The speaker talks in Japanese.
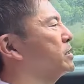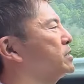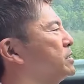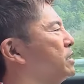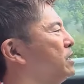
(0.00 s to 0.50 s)
で
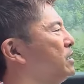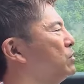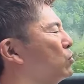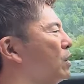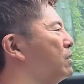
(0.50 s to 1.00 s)
すね e
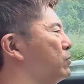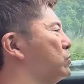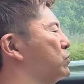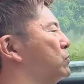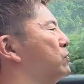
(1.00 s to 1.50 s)
ドライブ
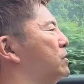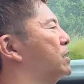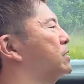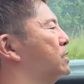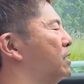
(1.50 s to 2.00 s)
という風に
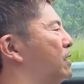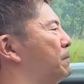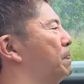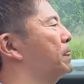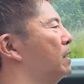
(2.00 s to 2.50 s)
なってて、
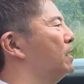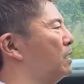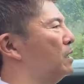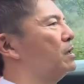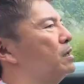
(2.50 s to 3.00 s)

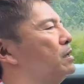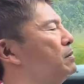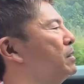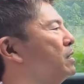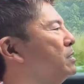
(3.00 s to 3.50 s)
えー、
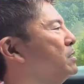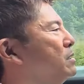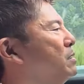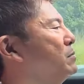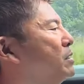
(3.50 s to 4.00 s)
今、
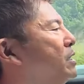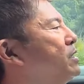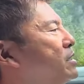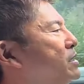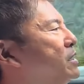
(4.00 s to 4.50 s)
まあ、
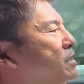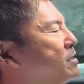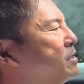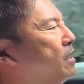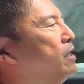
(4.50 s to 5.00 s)
電気でで
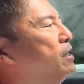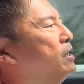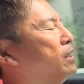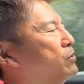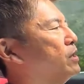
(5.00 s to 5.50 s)
すね
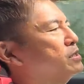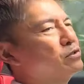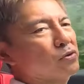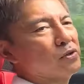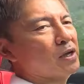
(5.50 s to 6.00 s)
あの走
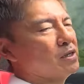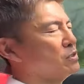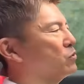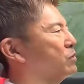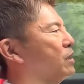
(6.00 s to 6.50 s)
るような
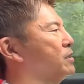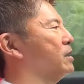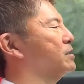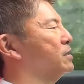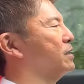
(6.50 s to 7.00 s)
状態に
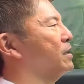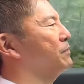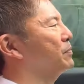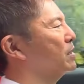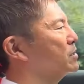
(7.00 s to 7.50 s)
なってて
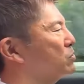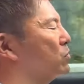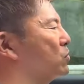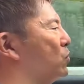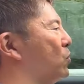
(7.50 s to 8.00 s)
す
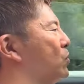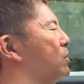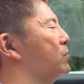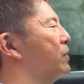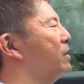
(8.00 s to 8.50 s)
ごいこ
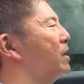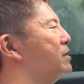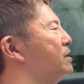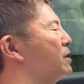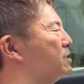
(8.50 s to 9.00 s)
う
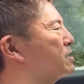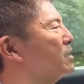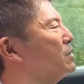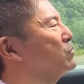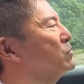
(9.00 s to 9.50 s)
フェラーリらしか
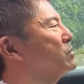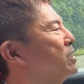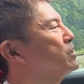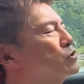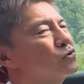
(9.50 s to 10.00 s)
らぬ
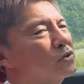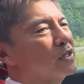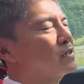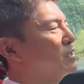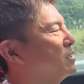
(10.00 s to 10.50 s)
静粛
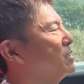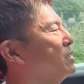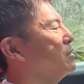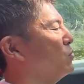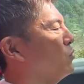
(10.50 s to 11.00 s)
感に
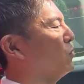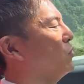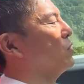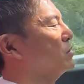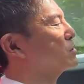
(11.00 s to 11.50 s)
こ
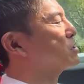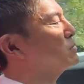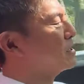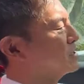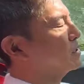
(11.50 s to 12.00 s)
う包まれ